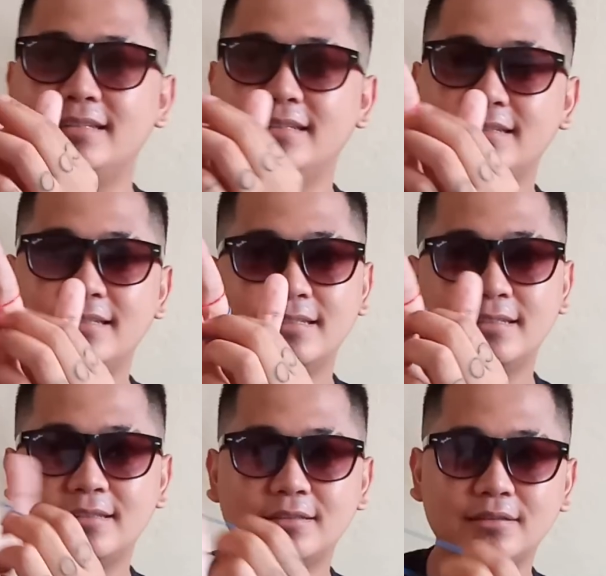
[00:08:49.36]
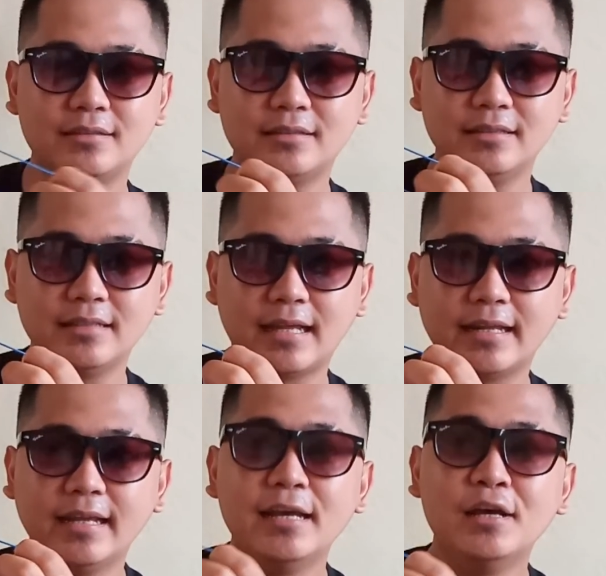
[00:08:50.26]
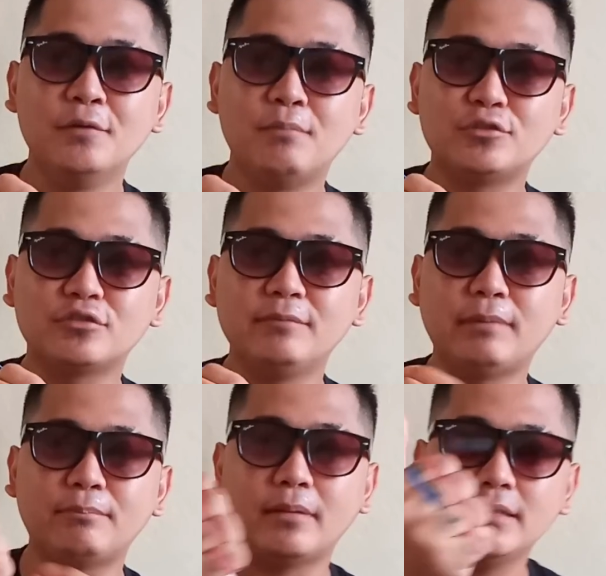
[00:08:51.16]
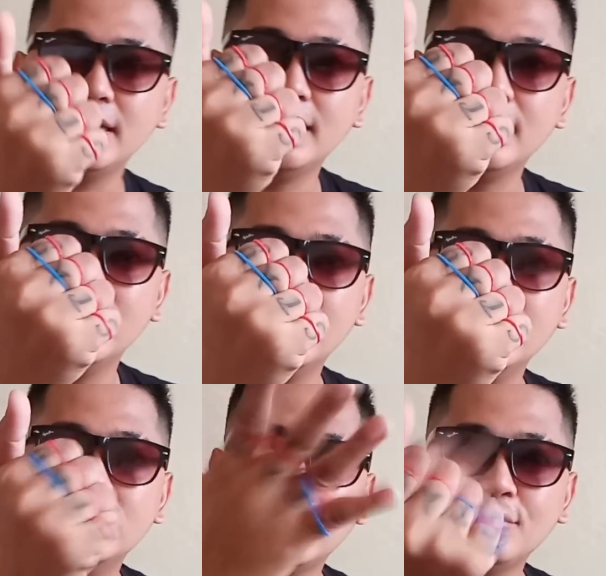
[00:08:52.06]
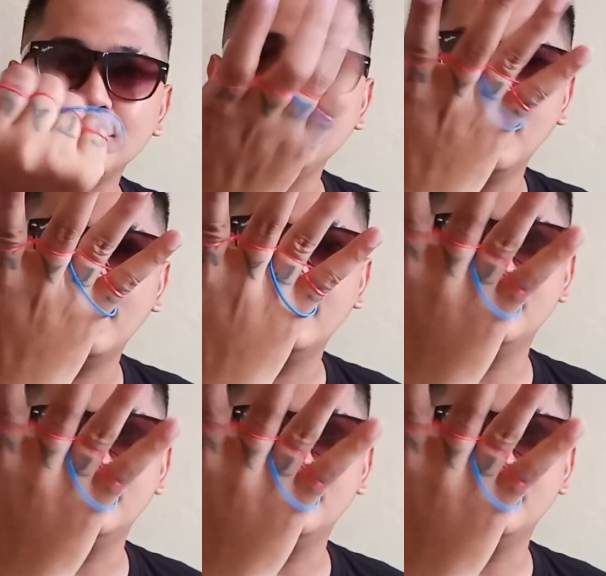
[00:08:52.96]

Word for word: nih ini tarik masukin empat potnya dan satu dua